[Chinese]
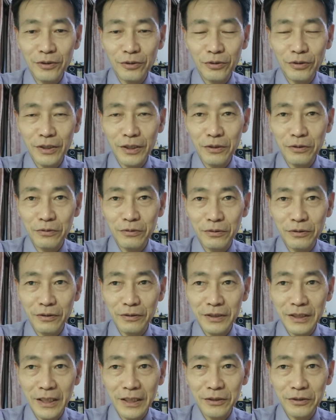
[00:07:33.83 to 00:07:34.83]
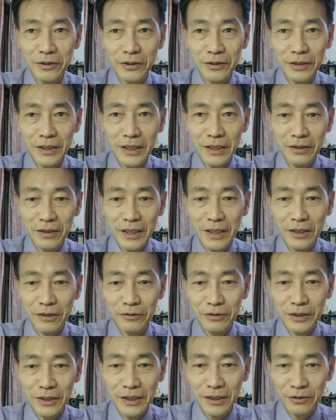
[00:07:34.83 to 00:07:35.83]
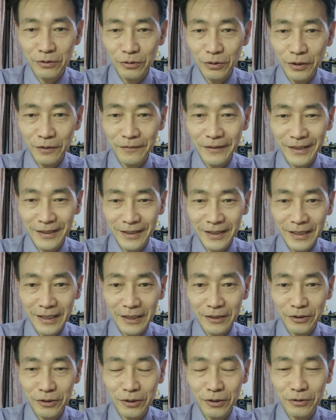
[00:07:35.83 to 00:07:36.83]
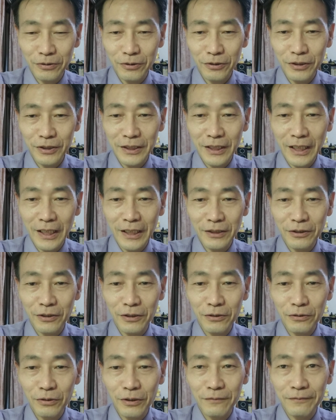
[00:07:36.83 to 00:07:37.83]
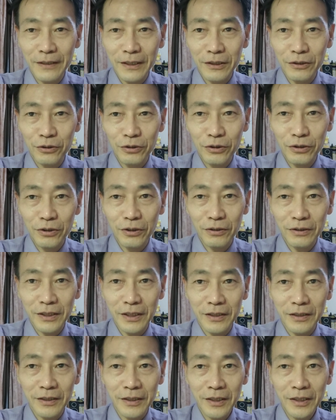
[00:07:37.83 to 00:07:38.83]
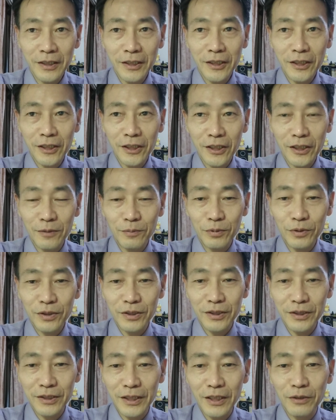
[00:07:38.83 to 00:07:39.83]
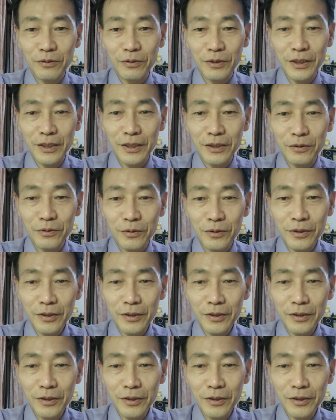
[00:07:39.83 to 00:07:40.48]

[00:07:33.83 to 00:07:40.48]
与人互动当中，要考虑到对方的感受，去察觉对方的需求点，而不是认为